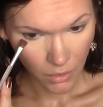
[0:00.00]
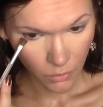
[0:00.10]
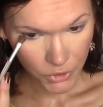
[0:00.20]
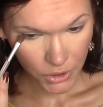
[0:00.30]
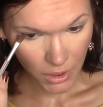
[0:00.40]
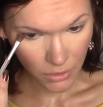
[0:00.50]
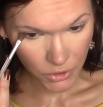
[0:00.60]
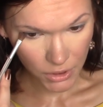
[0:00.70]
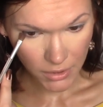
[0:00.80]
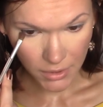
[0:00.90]
Очень
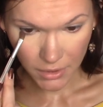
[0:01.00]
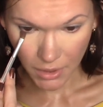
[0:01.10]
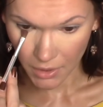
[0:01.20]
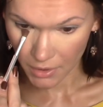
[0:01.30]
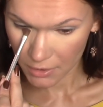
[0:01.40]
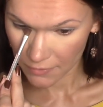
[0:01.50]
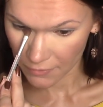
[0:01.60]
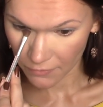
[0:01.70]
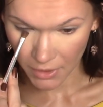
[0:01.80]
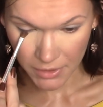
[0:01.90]
хороший, кстати, нейтральный цвет вот для